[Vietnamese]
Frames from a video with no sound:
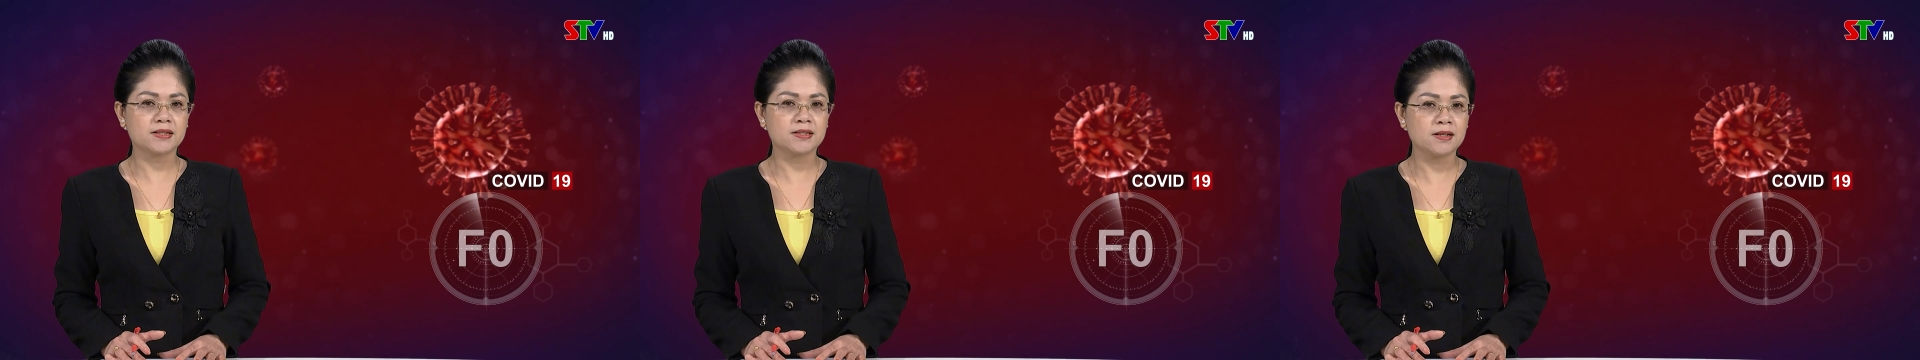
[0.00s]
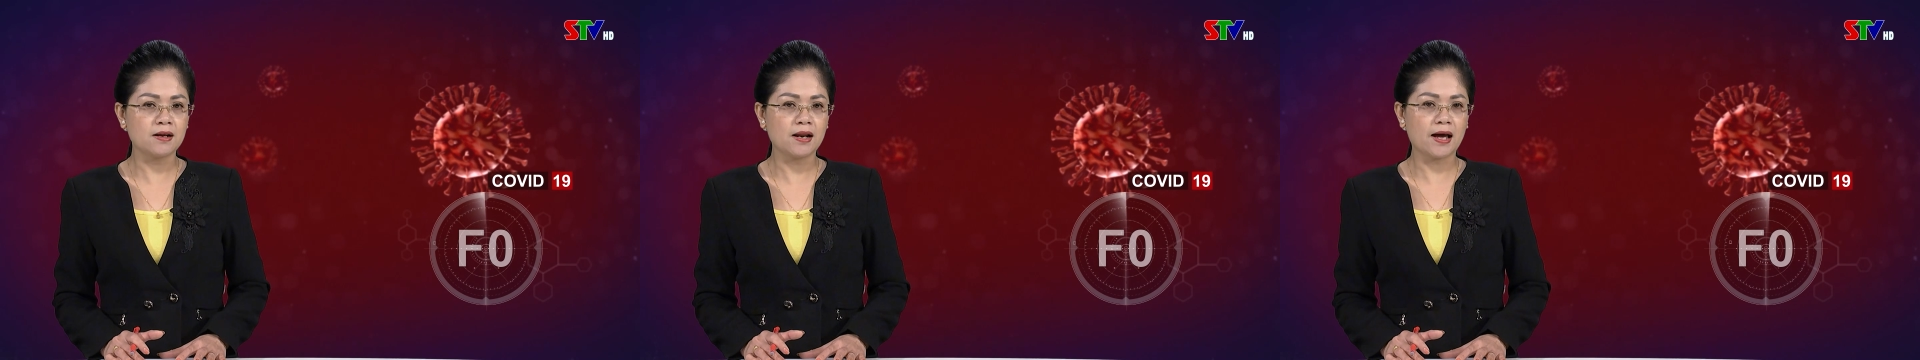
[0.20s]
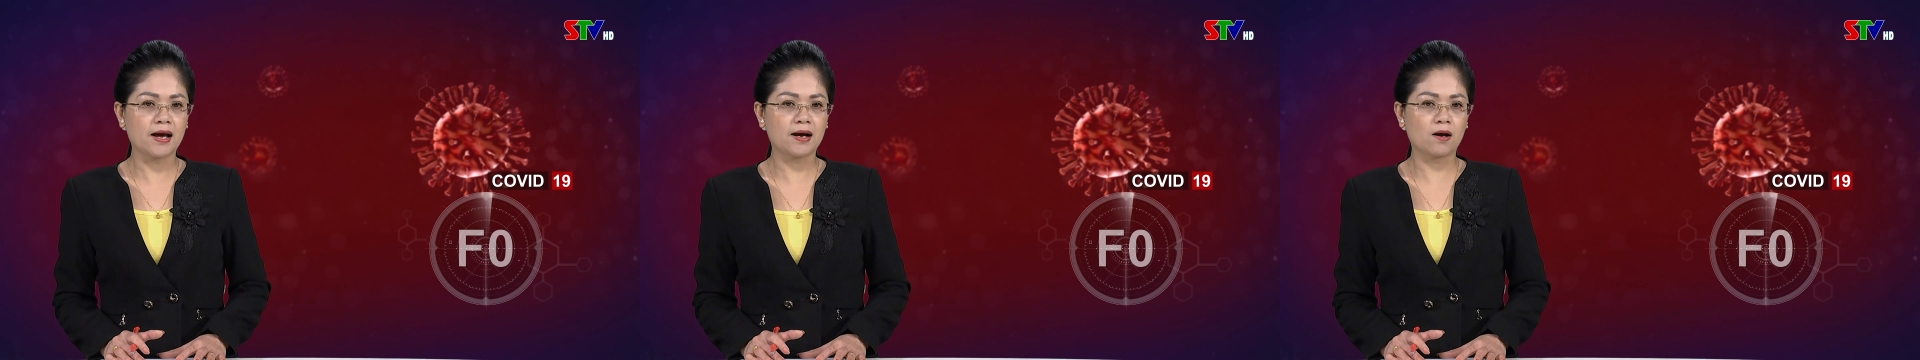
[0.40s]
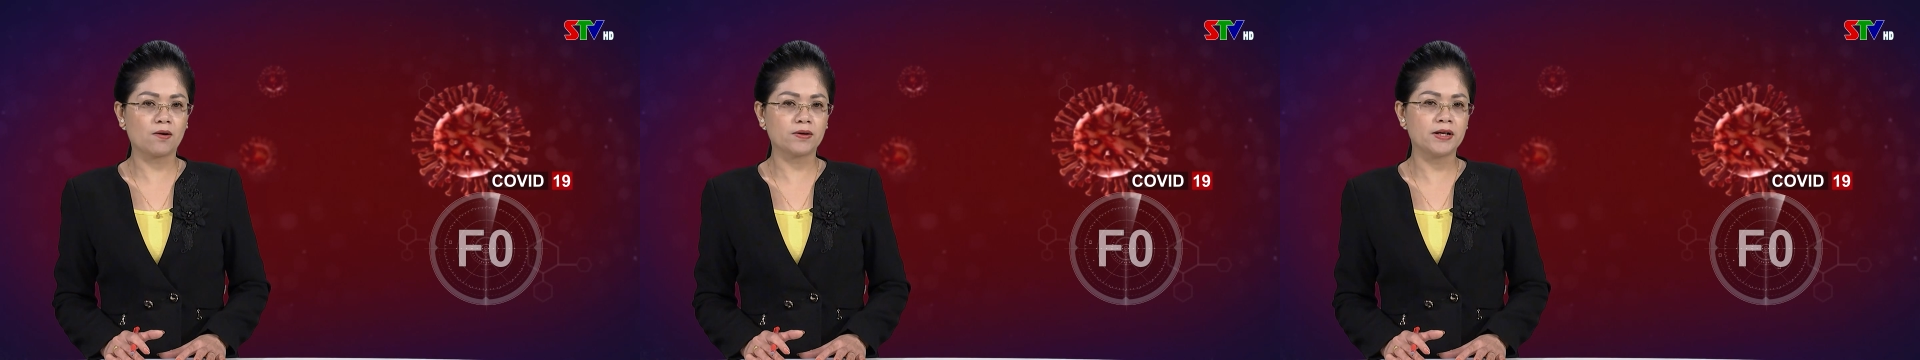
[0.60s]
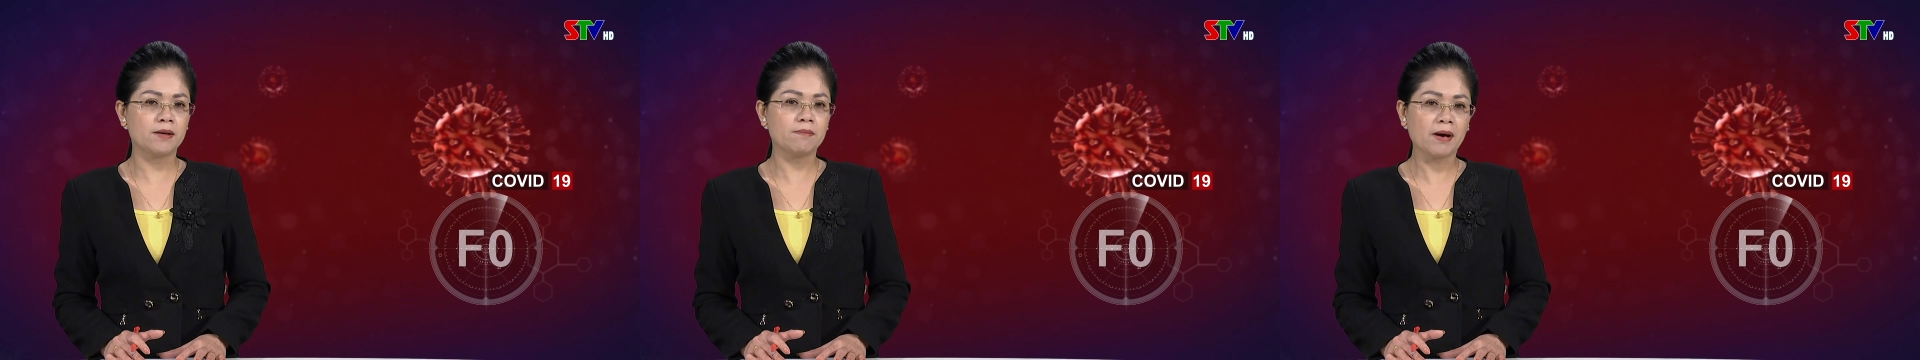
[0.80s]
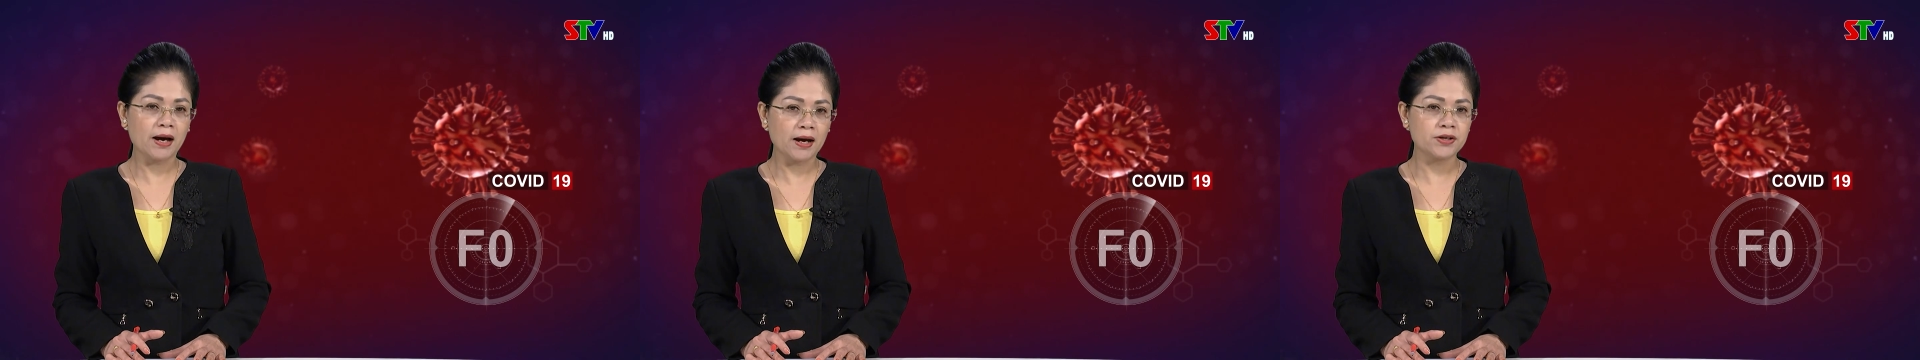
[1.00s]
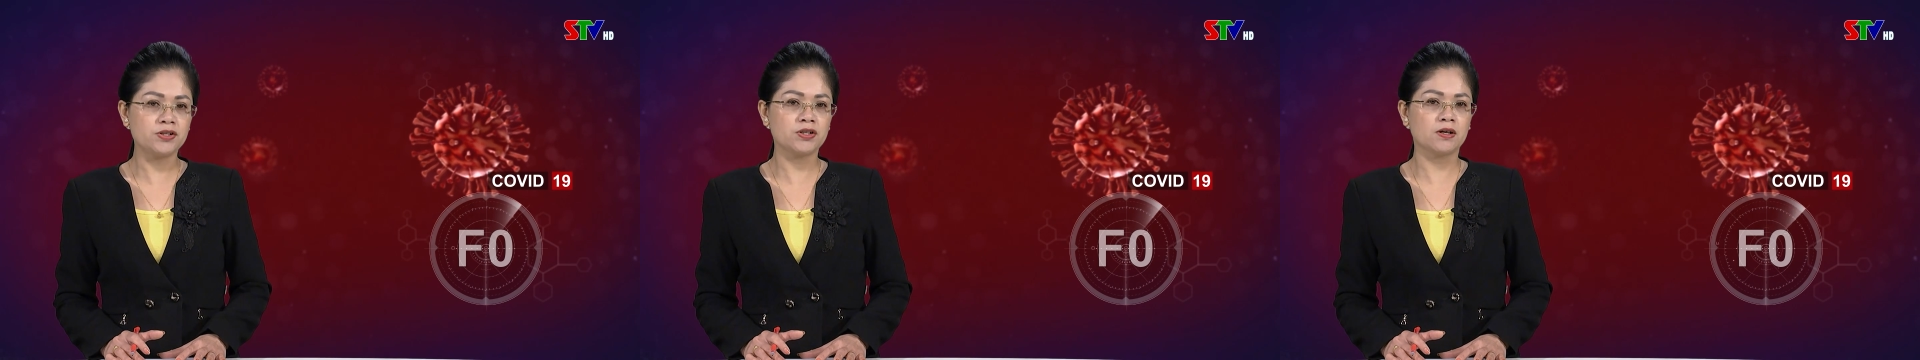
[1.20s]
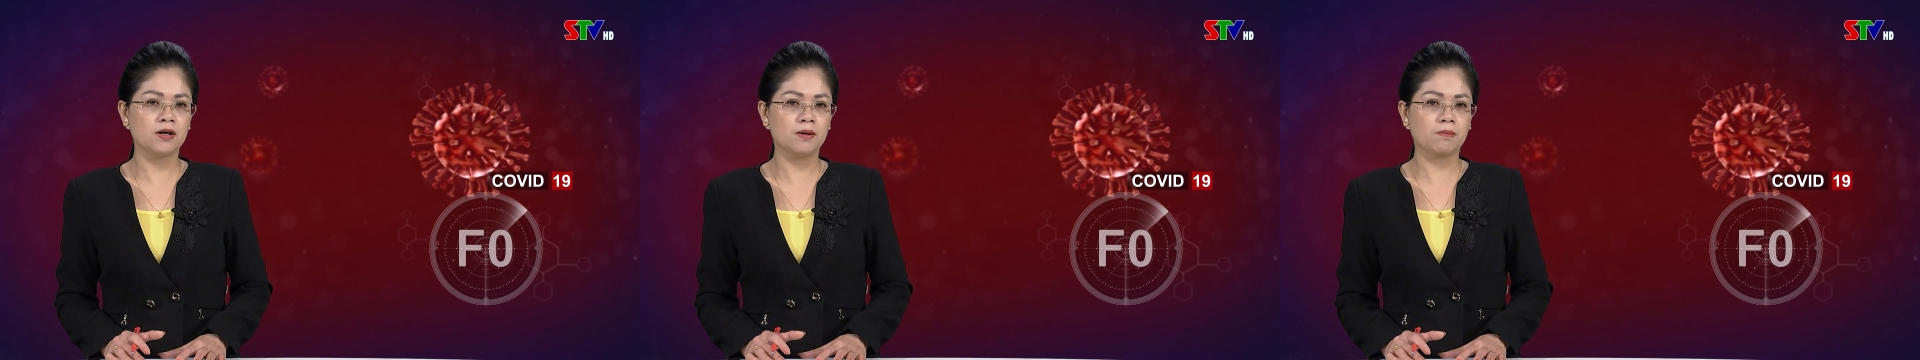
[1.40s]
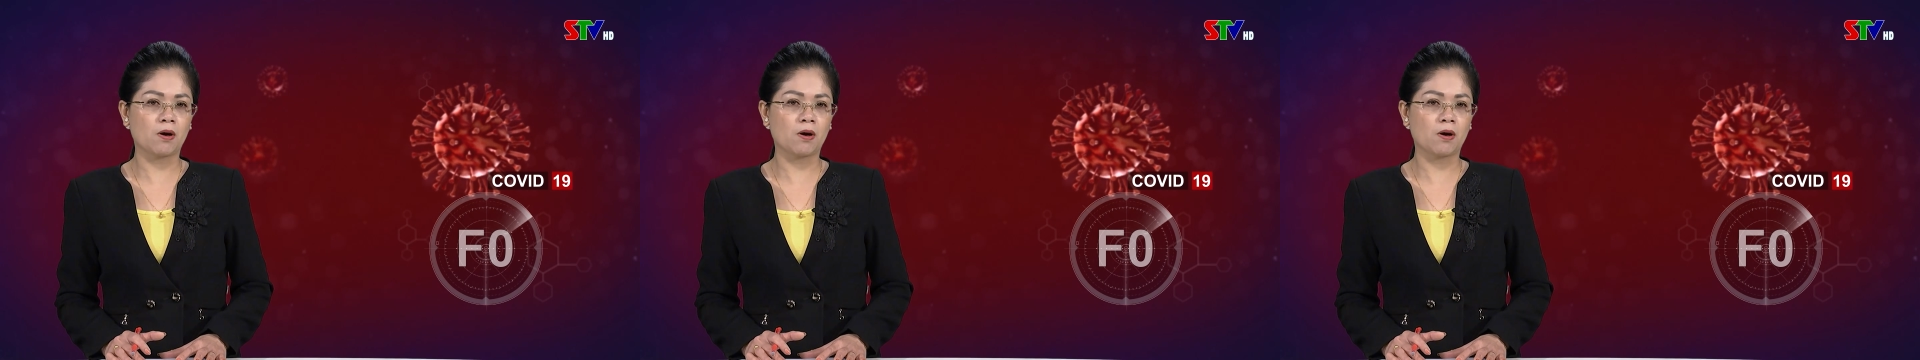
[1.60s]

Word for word: Sơn La có thêm 2 trường hợp